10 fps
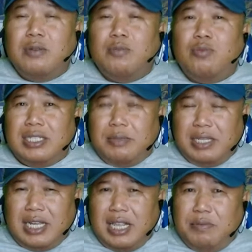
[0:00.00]
Buat
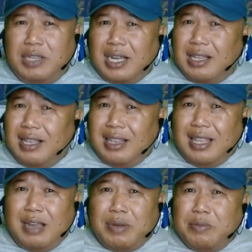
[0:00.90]
sahabat alam yang
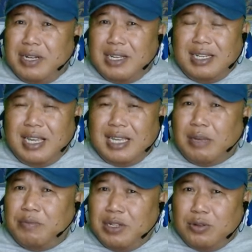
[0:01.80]
lama bekerja
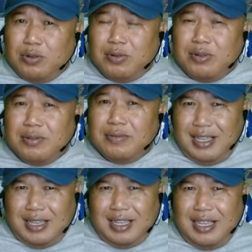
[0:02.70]
sambil duduk,
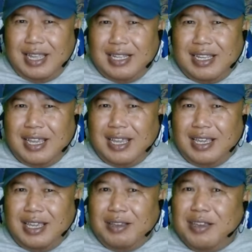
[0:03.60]
kegiatan
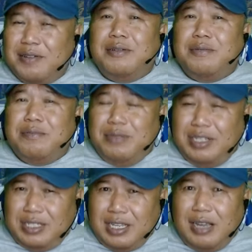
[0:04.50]
hiking
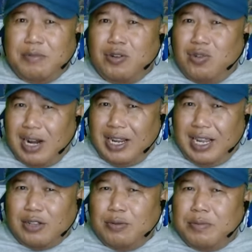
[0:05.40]
bisa mengurangi
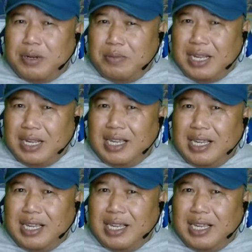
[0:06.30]
atau memperbaiki